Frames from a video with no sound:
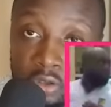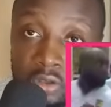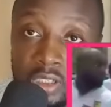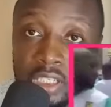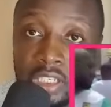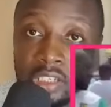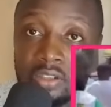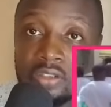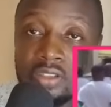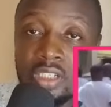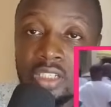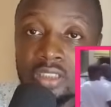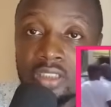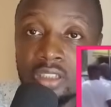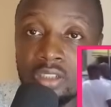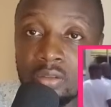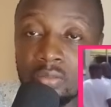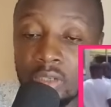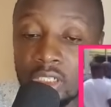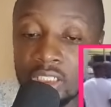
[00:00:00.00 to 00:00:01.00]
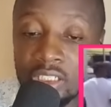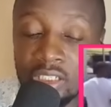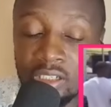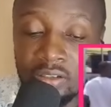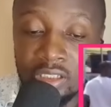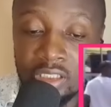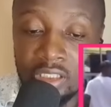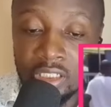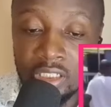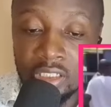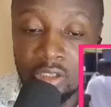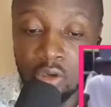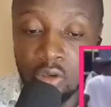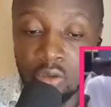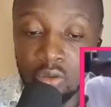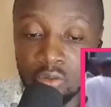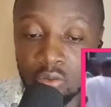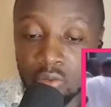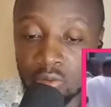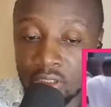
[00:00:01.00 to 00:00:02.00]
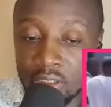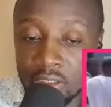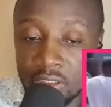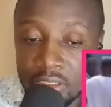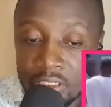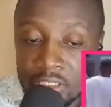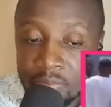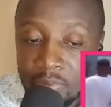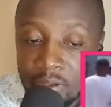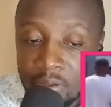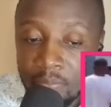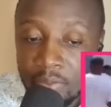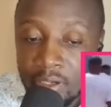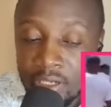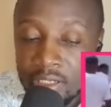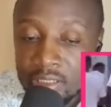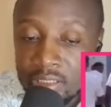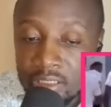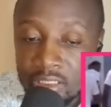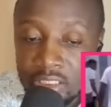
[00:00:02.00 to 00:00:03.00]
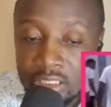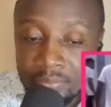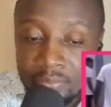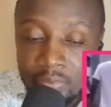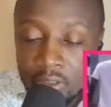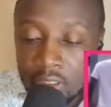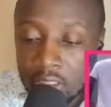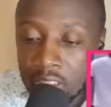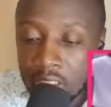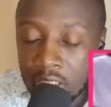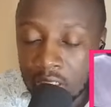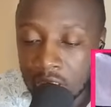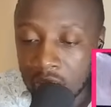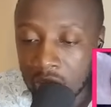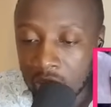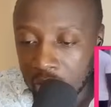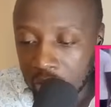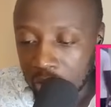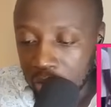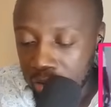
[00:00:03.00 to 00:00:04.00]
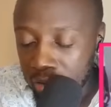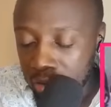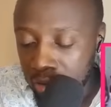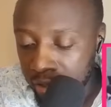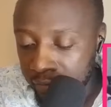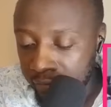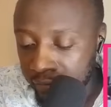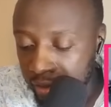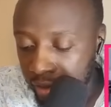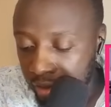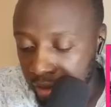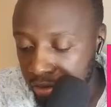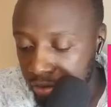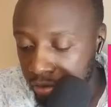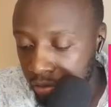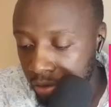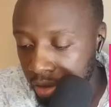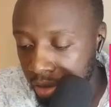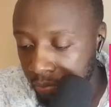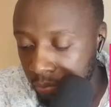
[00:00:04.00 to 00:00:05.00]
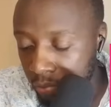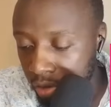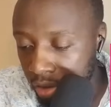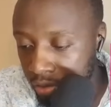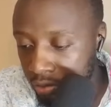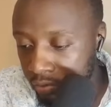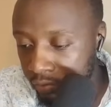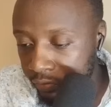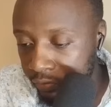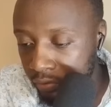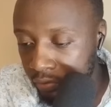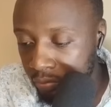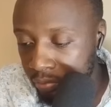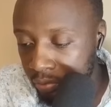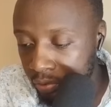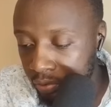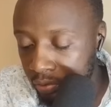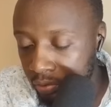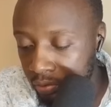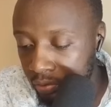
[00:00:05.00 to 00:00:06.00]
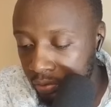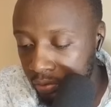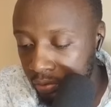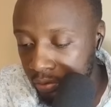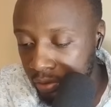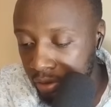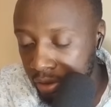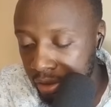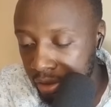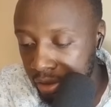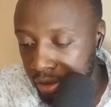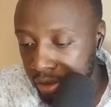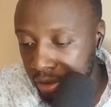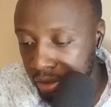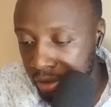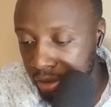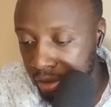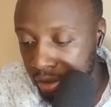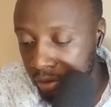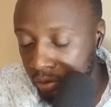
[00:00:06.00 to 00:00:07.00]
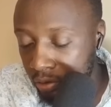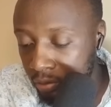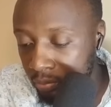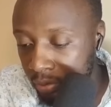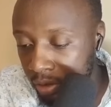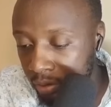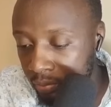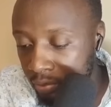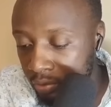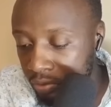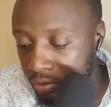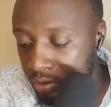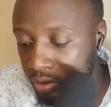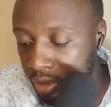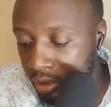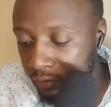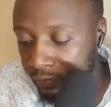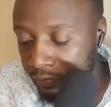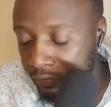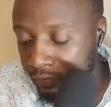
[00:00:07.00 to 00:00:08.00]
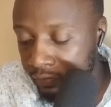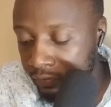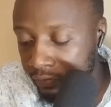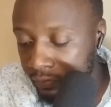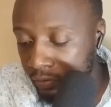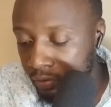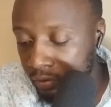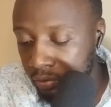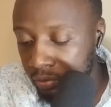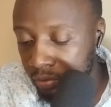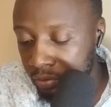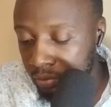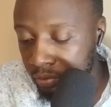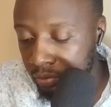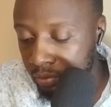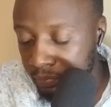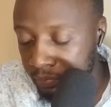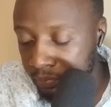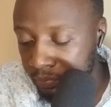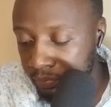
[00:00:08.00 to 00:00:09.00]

une séance d'entraînement qui a été coordonnée, n'est-ce pas, par les équipes de la Fédération camerounaise de football et quelques membres du staff euh,